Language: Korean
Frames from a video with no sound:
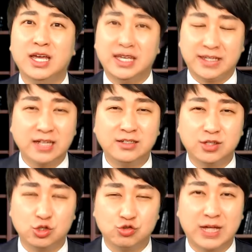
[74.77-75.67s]
예를
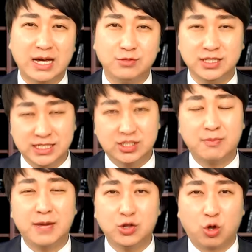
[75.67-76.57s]
들어서 유사암을
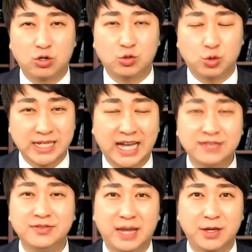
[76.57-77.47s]
2천만원 넣고자
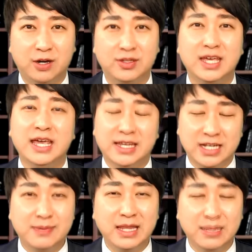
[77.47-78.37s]
하신다면
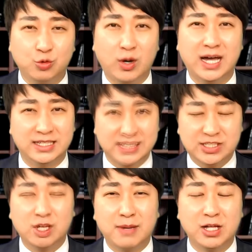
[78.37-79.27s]
일반암 또한
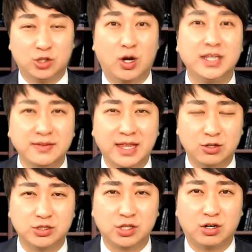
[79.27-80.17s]
2천만원을 넣어야 된다는
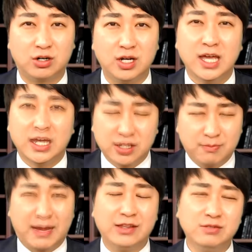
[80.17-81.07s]
거죠. 그래도
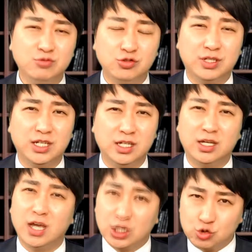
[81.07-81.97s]
많은 분들이
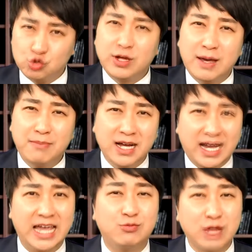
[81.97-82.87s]
유사암만
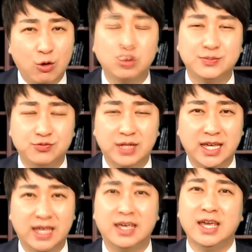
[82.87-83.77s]
가입을 하고
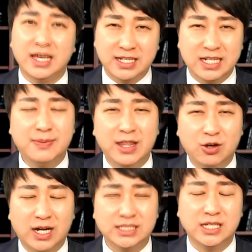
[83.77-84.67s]
싶은데
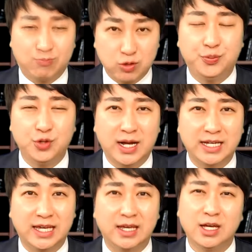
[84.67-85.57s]
일반암까지
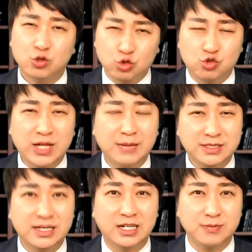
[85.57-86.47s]
불필요하게 또 유사암
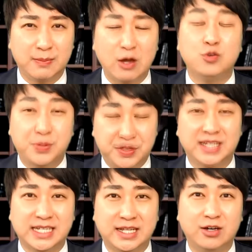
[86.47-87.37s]
진단금이 매우
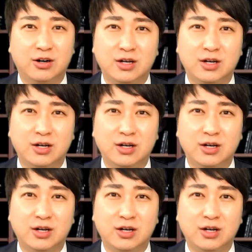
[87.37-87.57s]
비싸잖아요.